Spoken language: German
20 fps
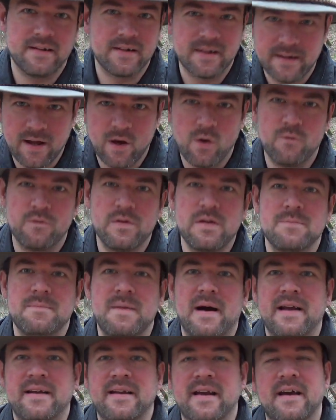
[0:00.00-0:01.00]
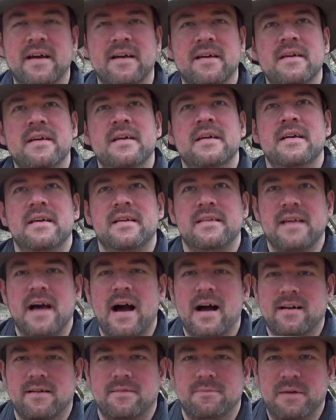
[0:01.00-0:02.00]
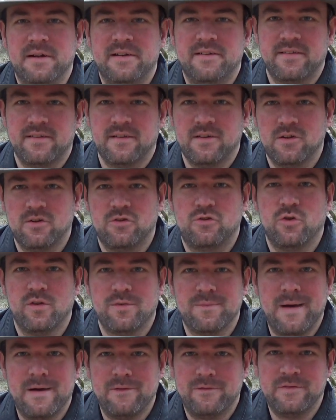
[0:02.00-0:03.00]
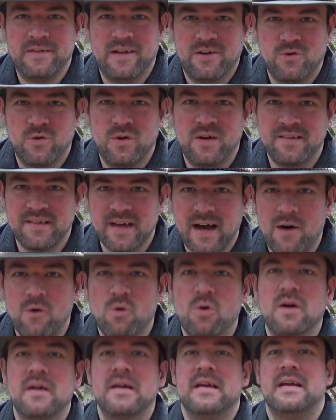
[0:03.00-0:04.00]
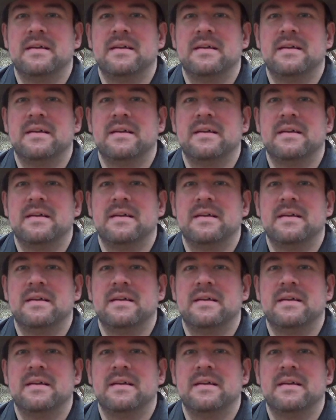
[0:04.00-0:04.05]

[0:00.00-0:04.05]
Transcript: Genau wie bei der Jagd mit äh, Schusswaffen natürlich auch.